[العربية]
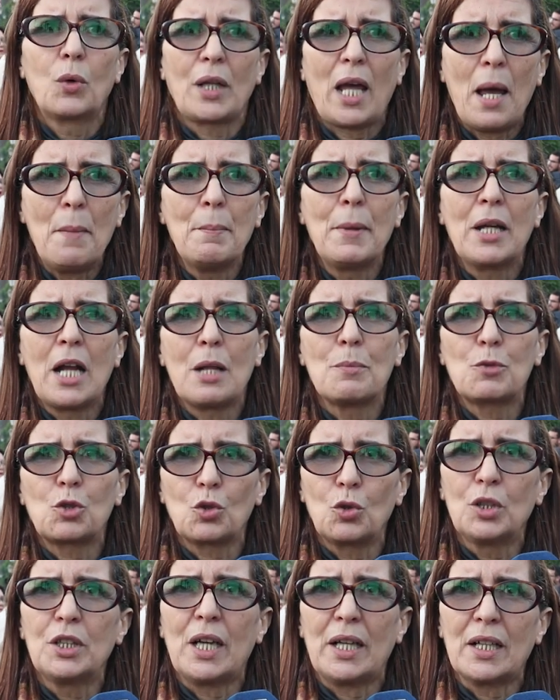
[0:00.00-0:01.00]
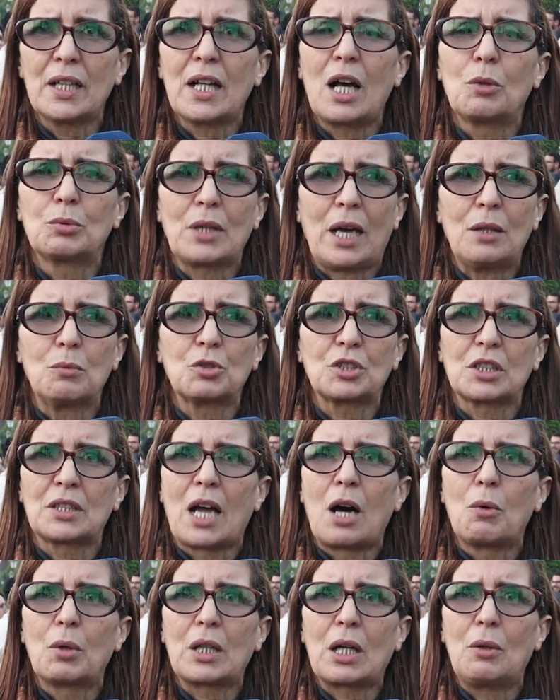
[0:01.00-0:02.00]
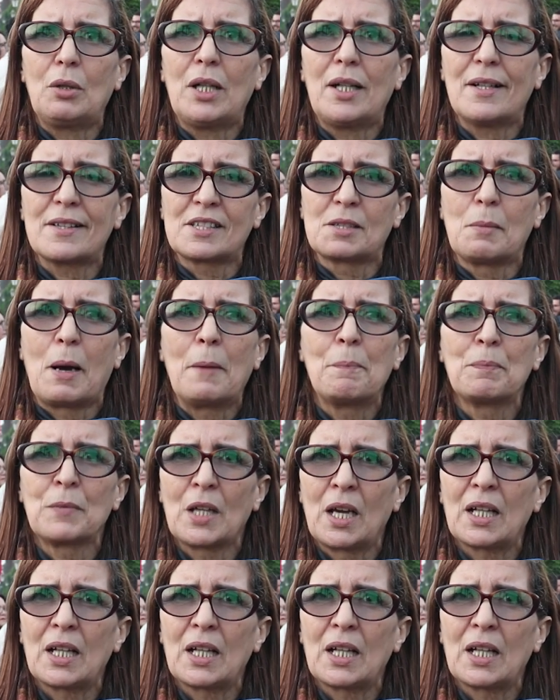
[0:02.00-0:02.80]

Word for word: كيحملها المسؤوليه على الاوضاع المتدهوره وعلى الازمه